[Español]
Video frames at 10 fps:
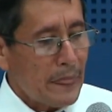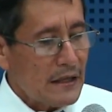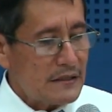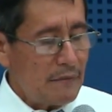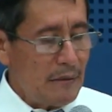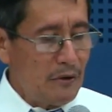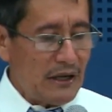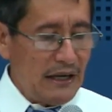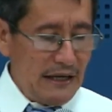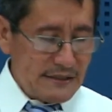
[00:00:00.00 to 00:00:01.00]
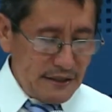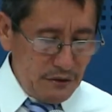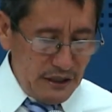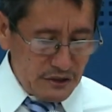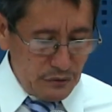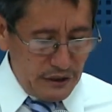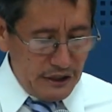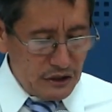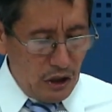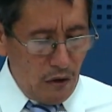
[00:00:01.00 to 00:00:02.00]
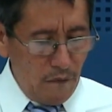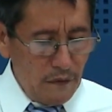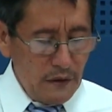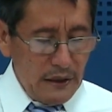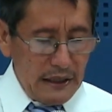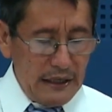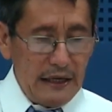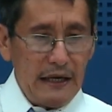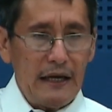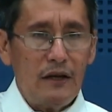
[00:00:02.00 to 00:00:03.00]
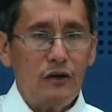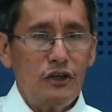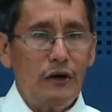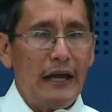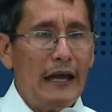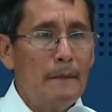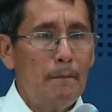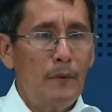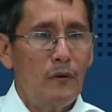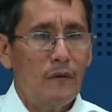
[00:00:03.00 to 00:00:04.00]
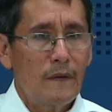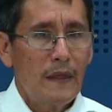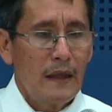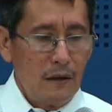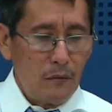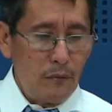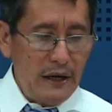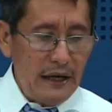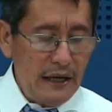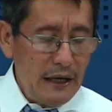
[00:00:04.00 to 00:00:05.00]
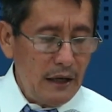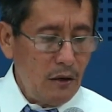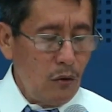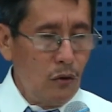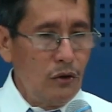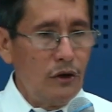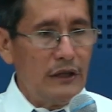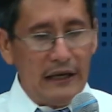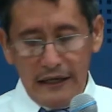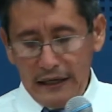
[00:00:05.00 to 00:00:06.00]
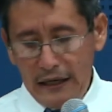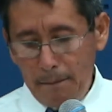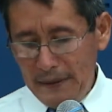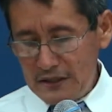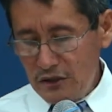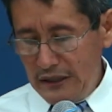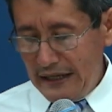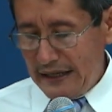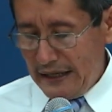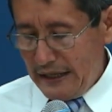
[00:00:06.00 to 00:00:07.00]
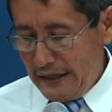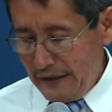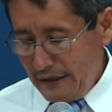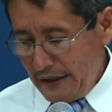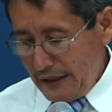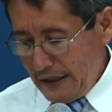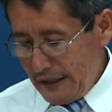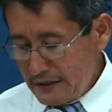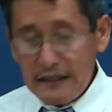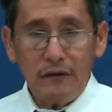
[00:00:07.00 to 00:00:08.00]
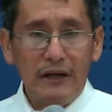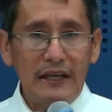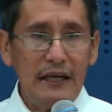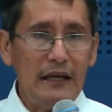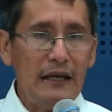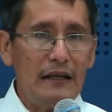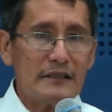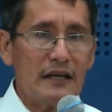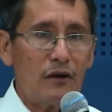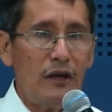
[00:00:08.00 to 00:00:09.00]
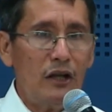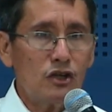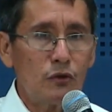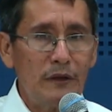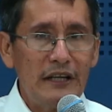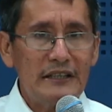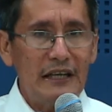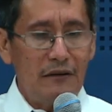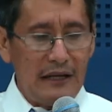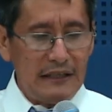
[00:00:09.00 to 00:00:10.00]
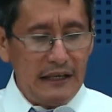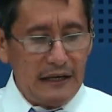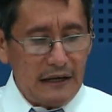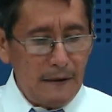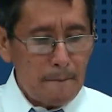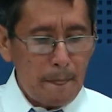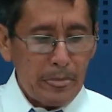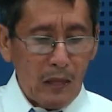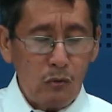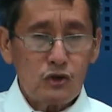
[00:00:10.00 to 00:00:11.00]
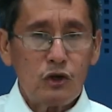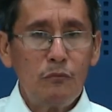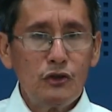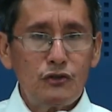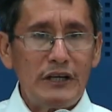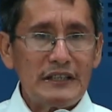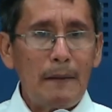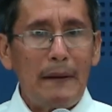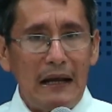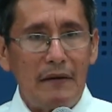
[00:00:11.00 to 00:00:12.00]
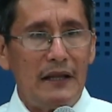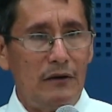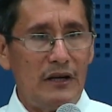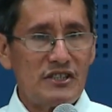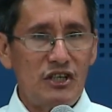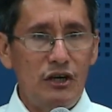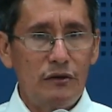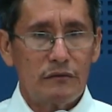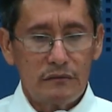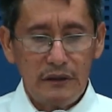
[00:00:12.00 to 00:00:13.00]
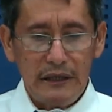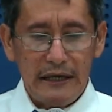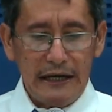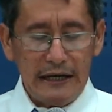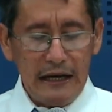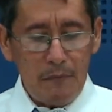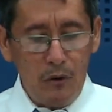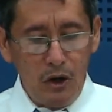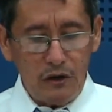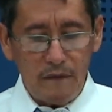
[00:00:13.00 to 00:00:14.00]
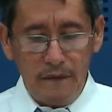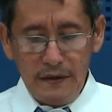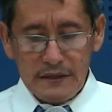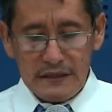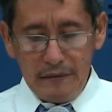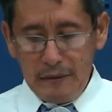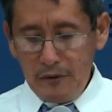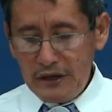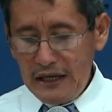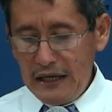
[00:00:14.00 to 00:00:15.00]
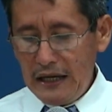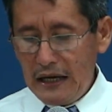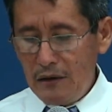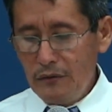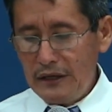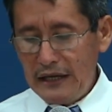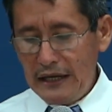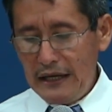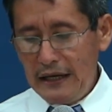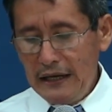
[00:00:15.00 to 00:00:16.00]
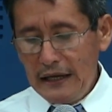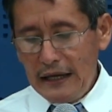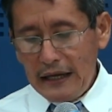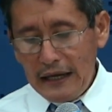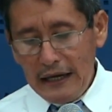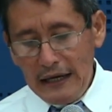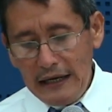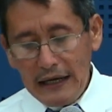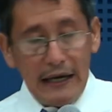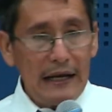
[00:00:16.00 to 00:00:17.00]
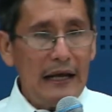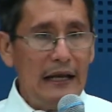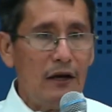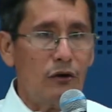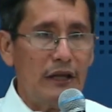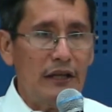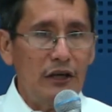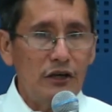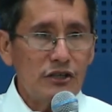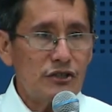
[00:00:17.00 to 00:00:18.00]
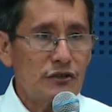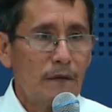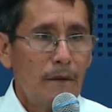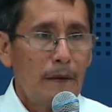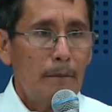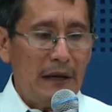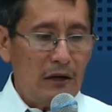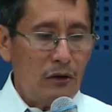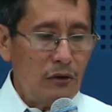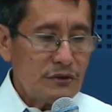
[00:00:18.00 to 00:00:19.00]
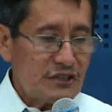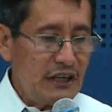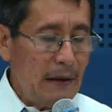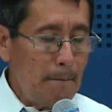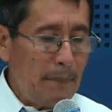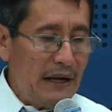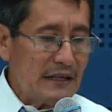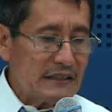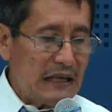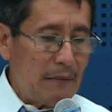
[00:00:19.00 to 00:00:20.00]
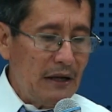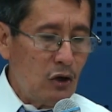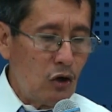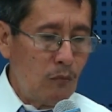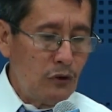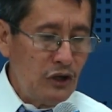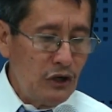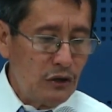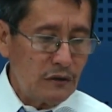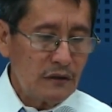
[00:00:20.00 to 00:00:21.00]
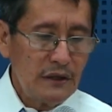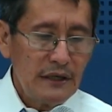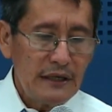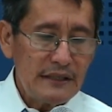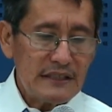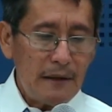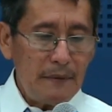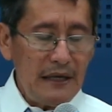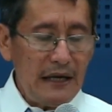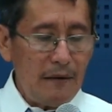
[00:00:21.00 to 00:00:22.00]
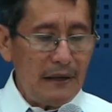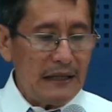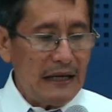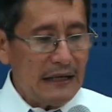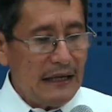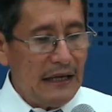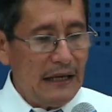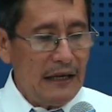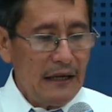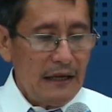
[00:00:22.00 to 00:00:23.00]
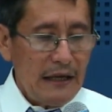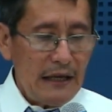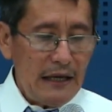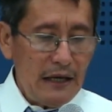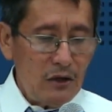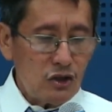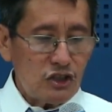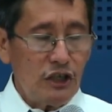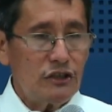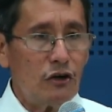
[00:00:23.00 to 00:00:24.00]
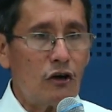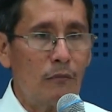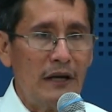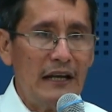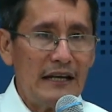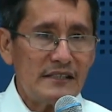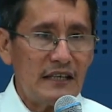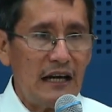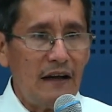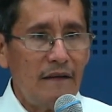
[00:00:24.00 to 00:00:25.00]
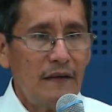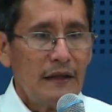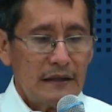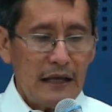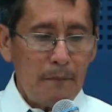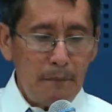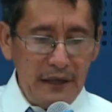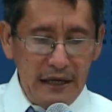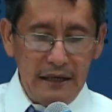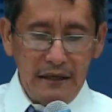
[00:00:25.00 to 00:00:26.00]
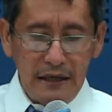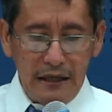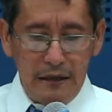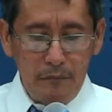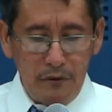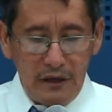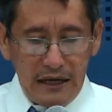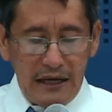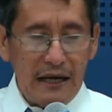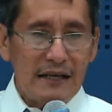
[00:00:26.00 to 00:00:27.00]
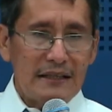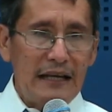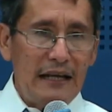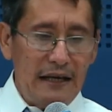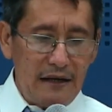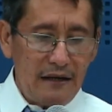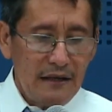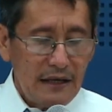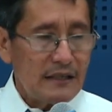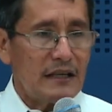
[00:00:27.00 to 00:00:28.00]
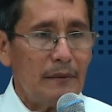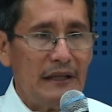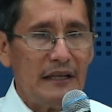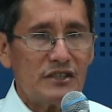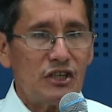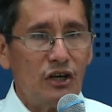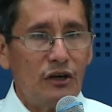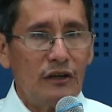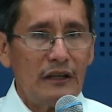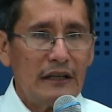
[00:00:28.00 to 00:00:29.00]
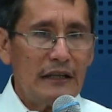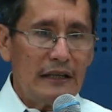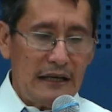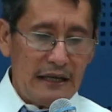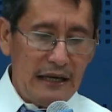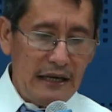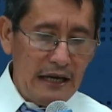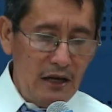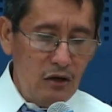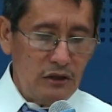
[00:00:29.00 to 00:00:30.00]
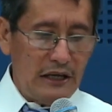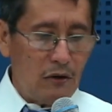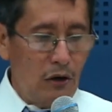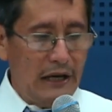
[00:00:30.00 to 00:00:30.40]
Sabemos que el Señor Jesucristo eh, nos dio ejemplo. Fue uno de las personas que eh, estando aquí desarrollando su ministerio en la tierra, usó mucho esta palabra de oración, el clamor. Sabemos que aunque Él era el Hijo de Dios, pero siempre estaba en comunión y sabía, ¿verdad?, que eh, nosotros como iglesia también íbamos a, tener esa bendición de que Él nos dejó el